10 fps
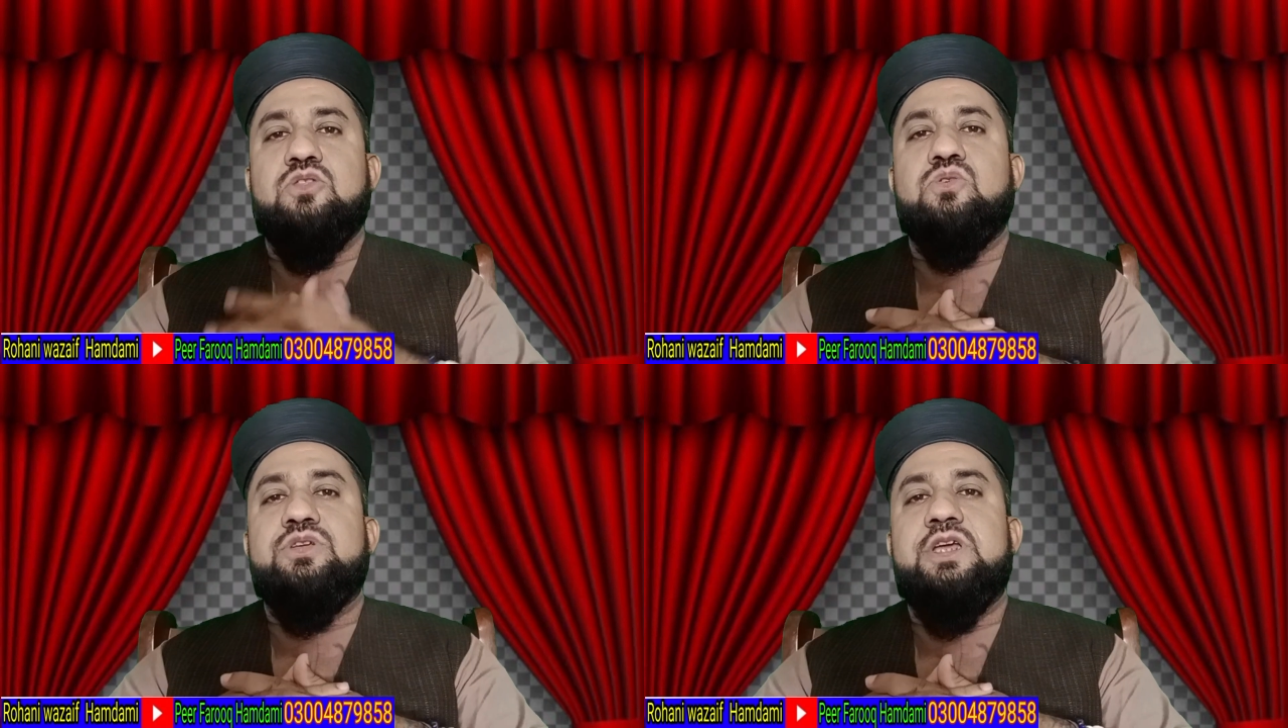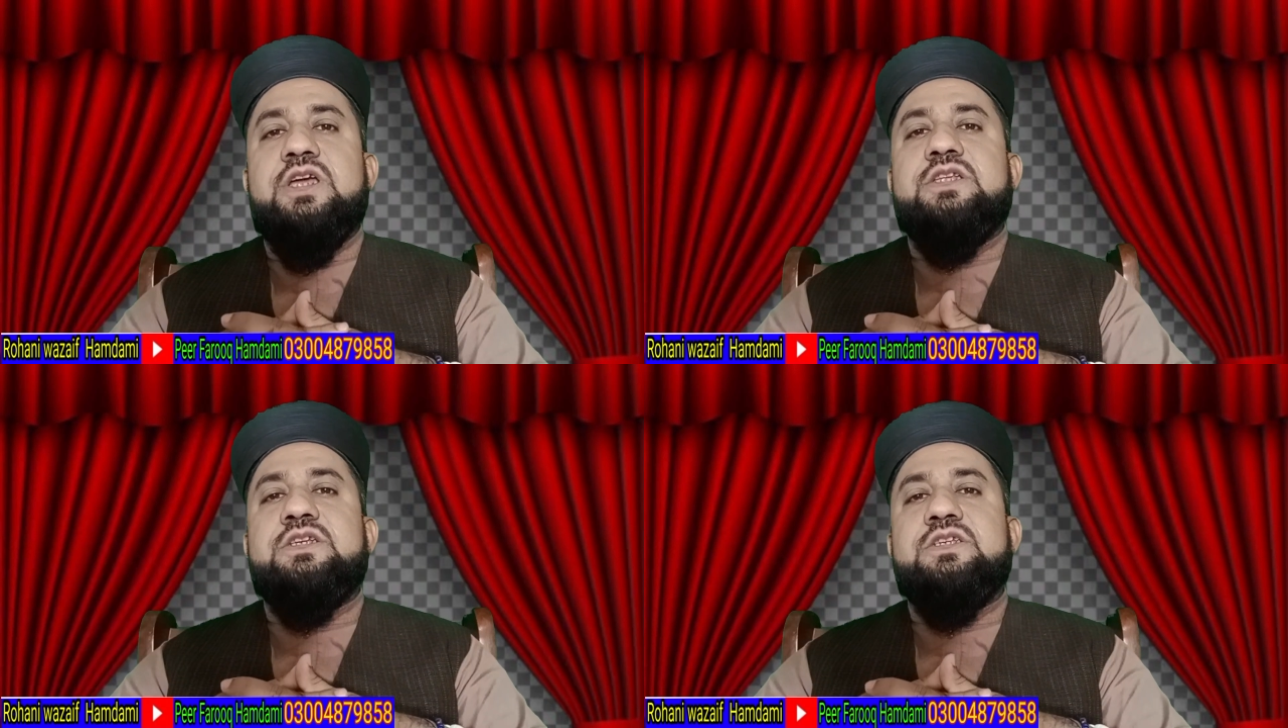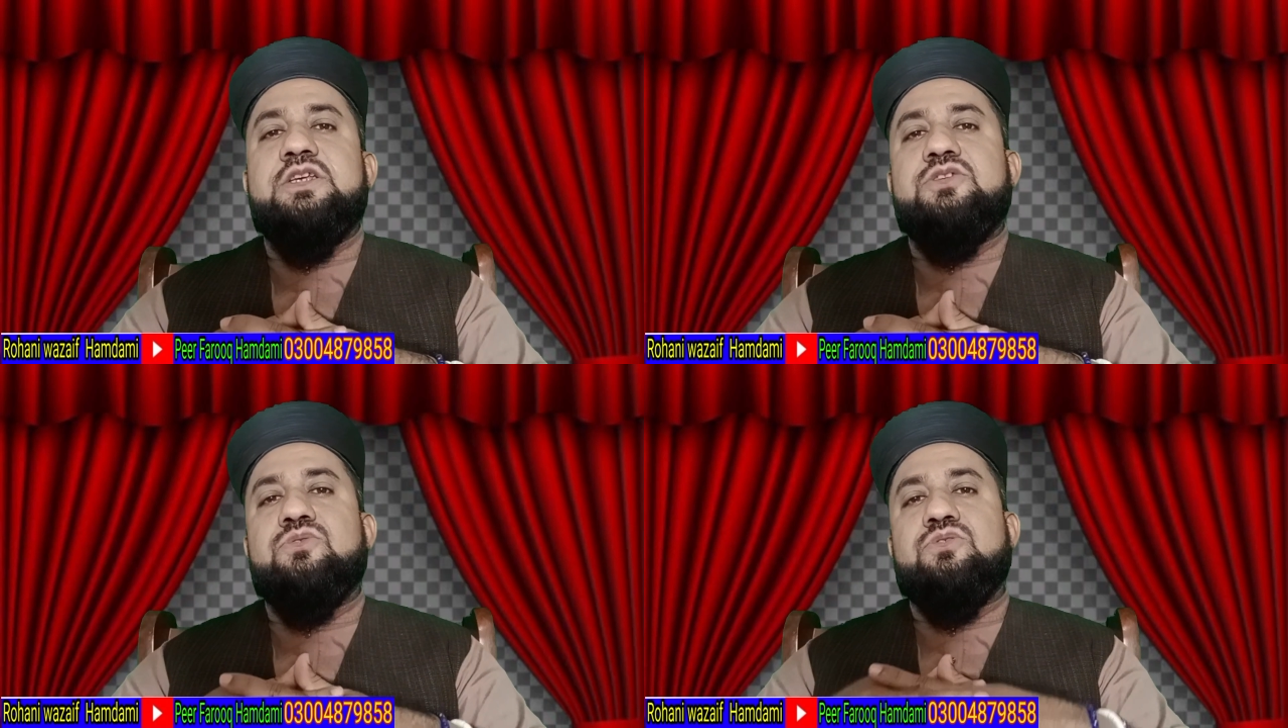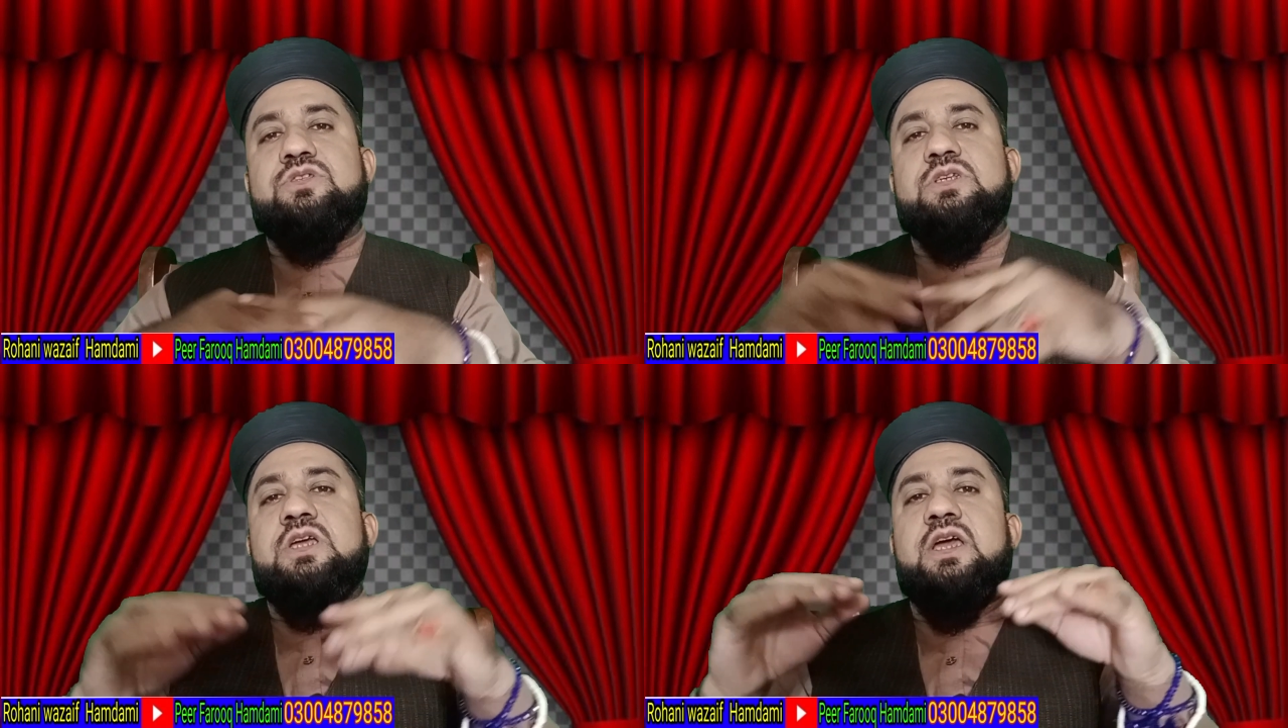तो ये चीजें जो
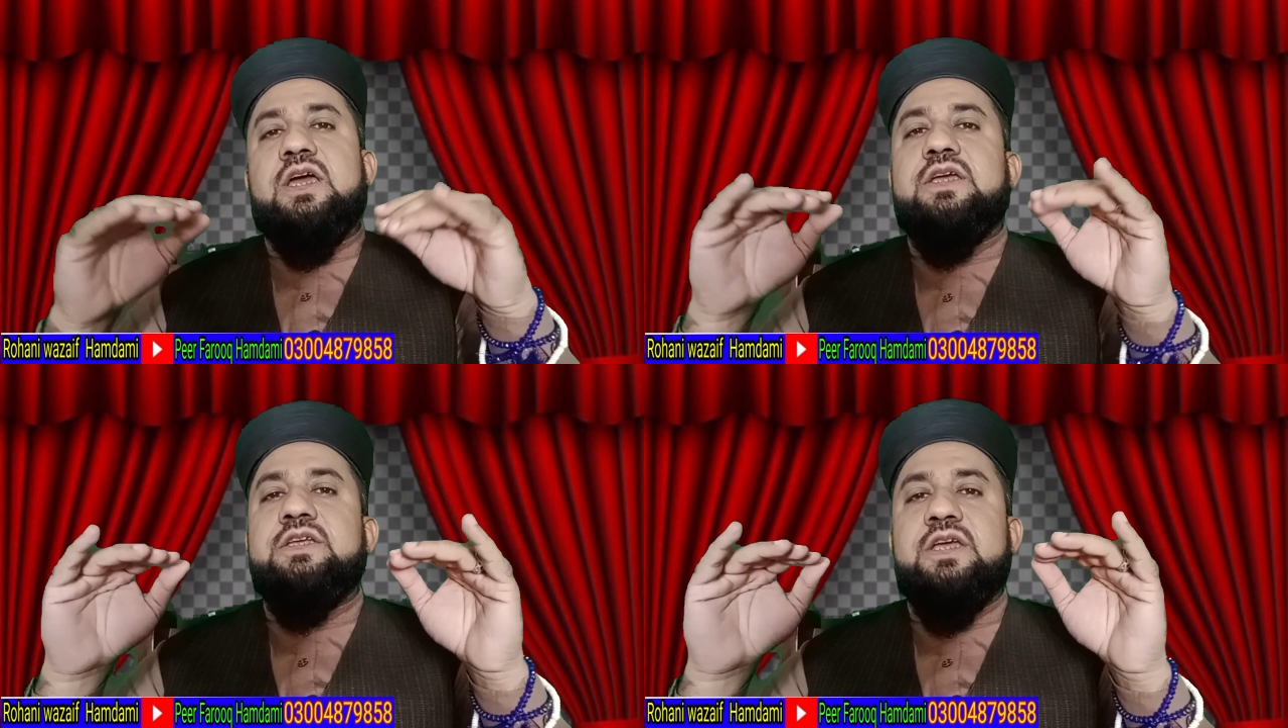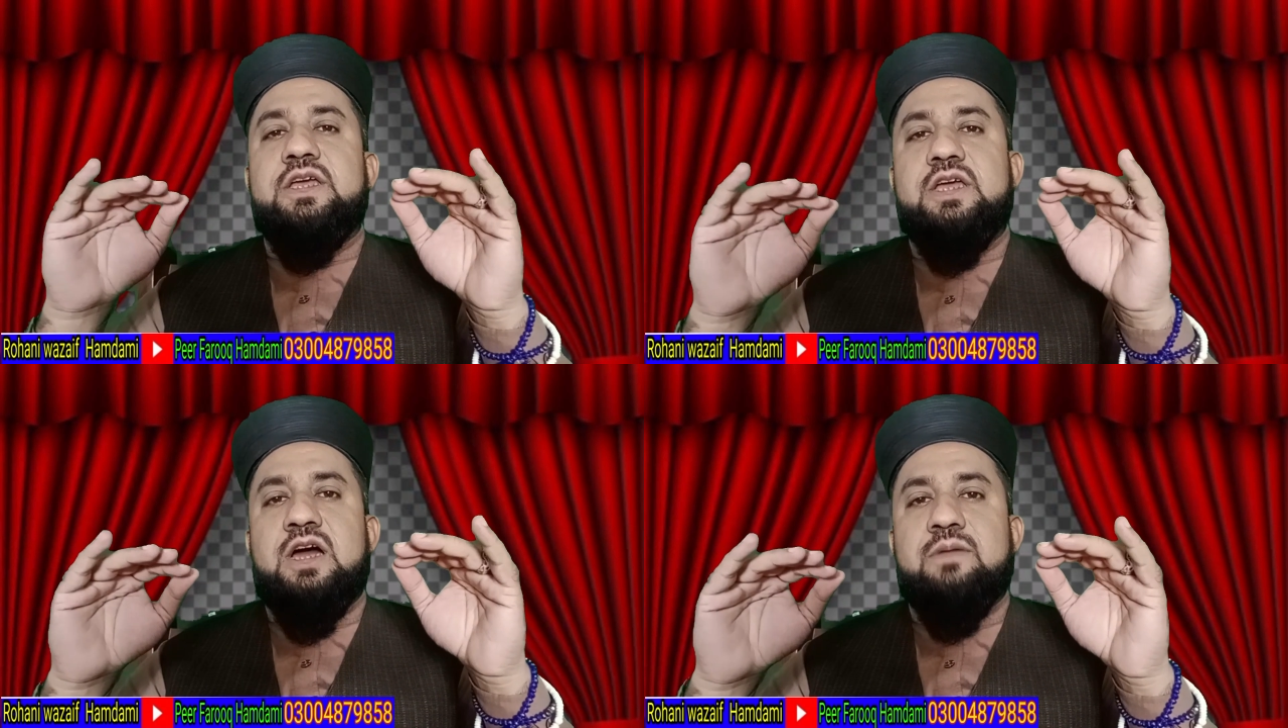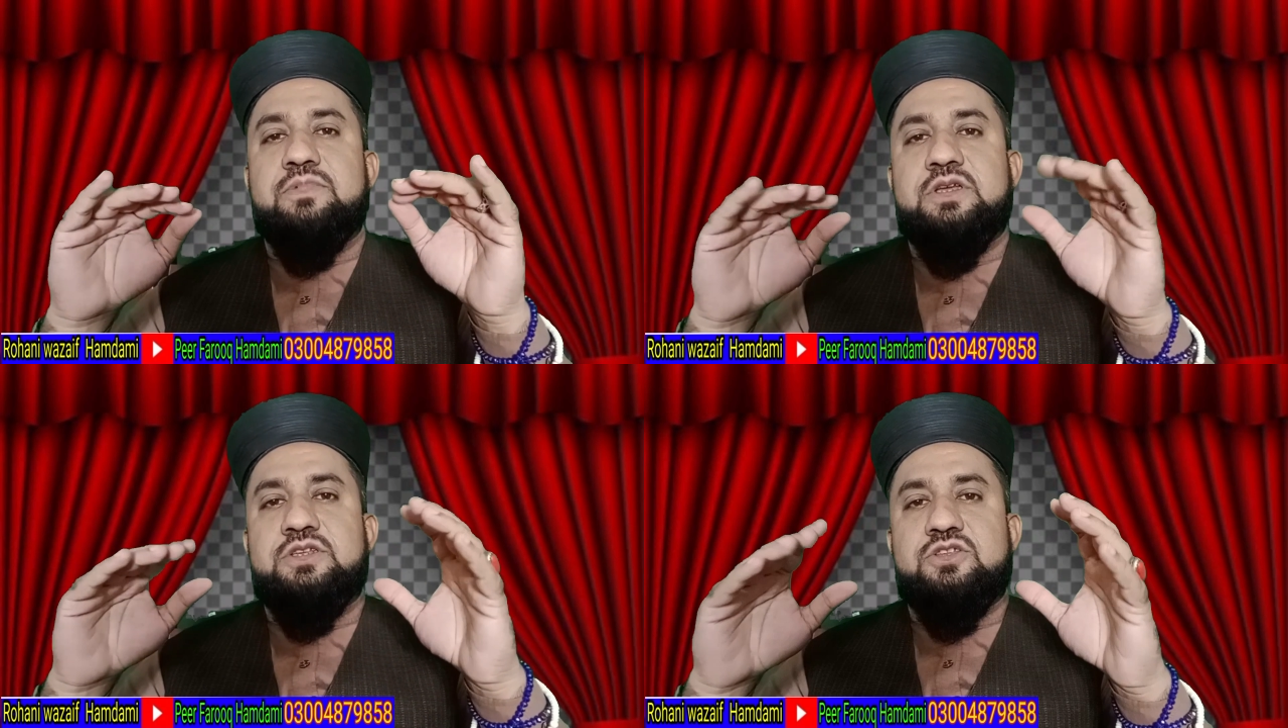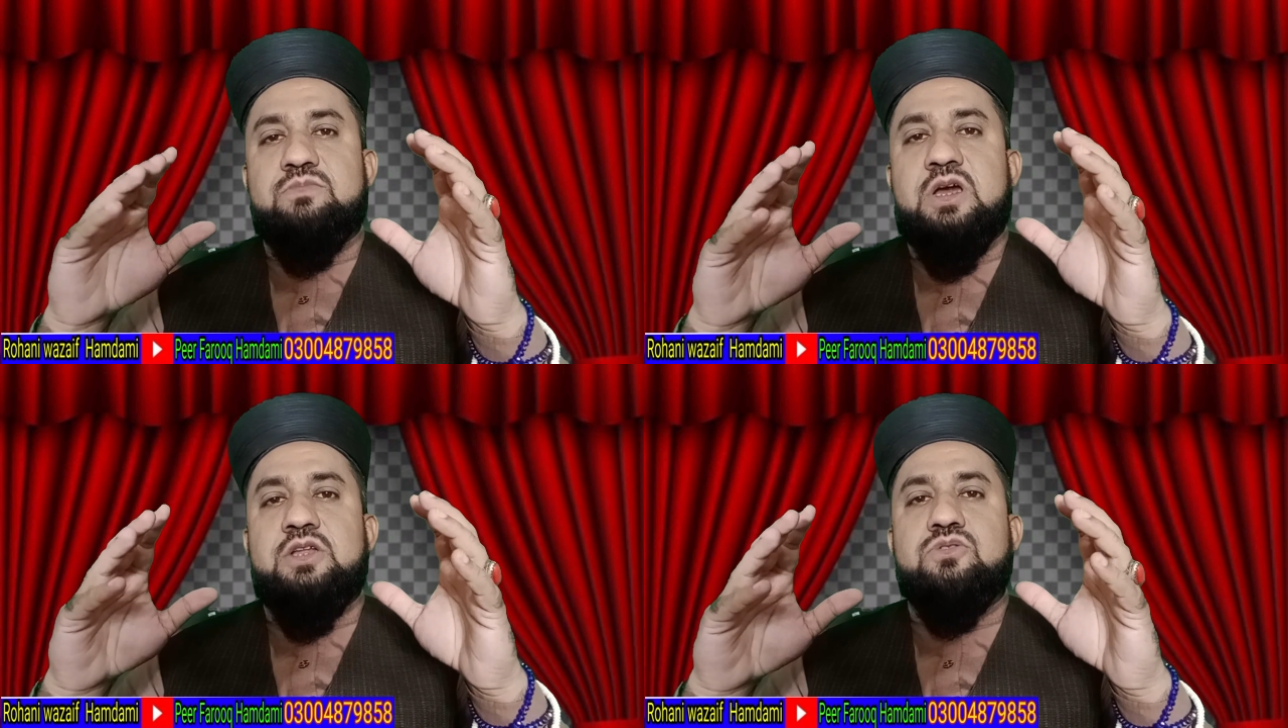सी हैं ये आपके
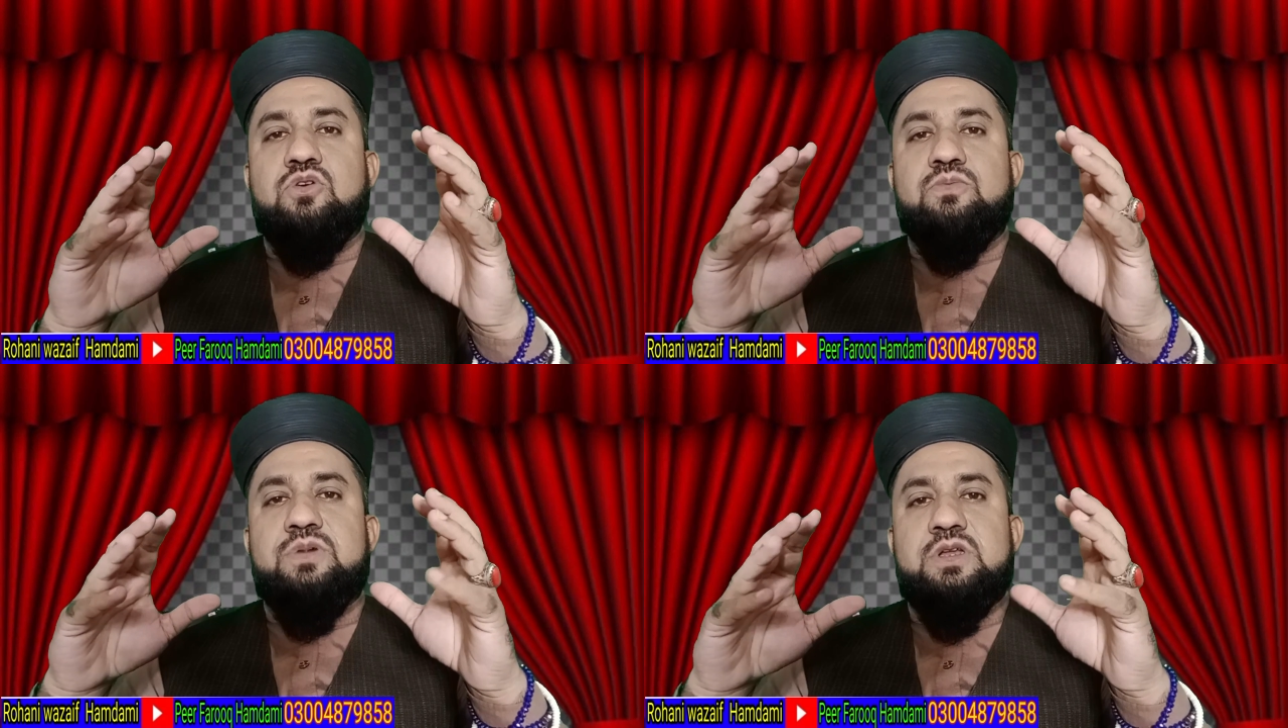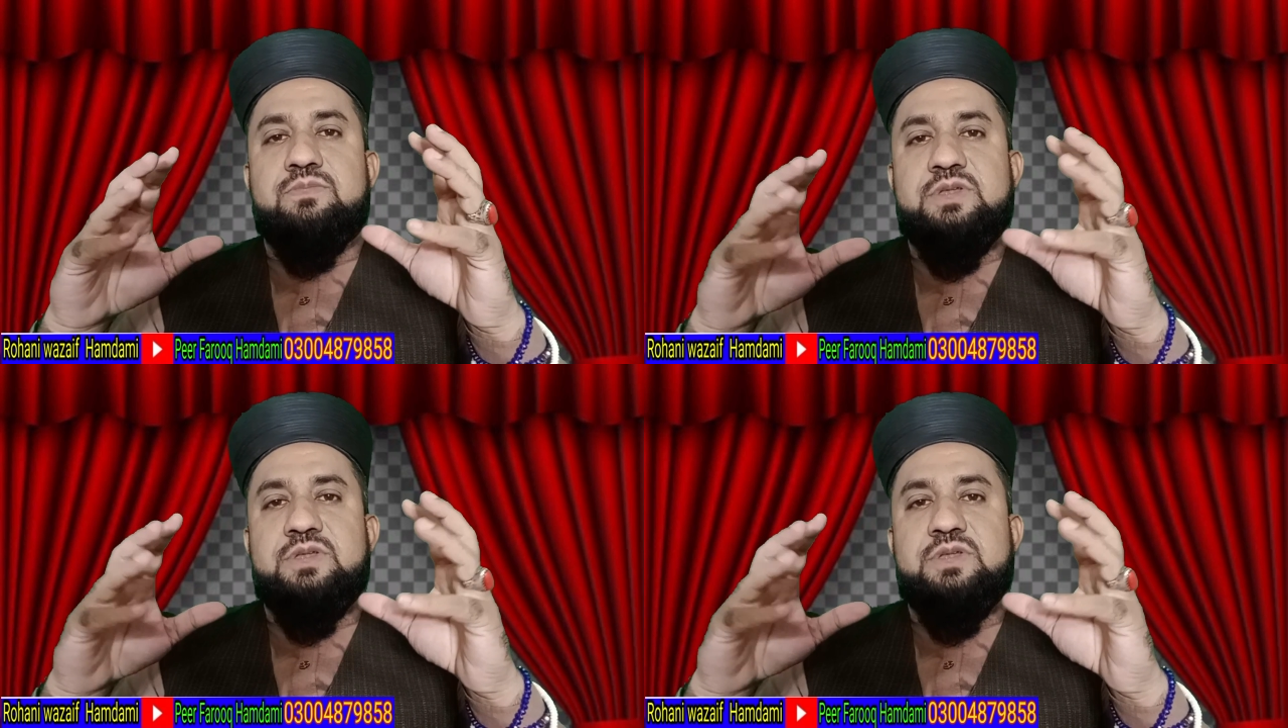जिसमानी तौर पर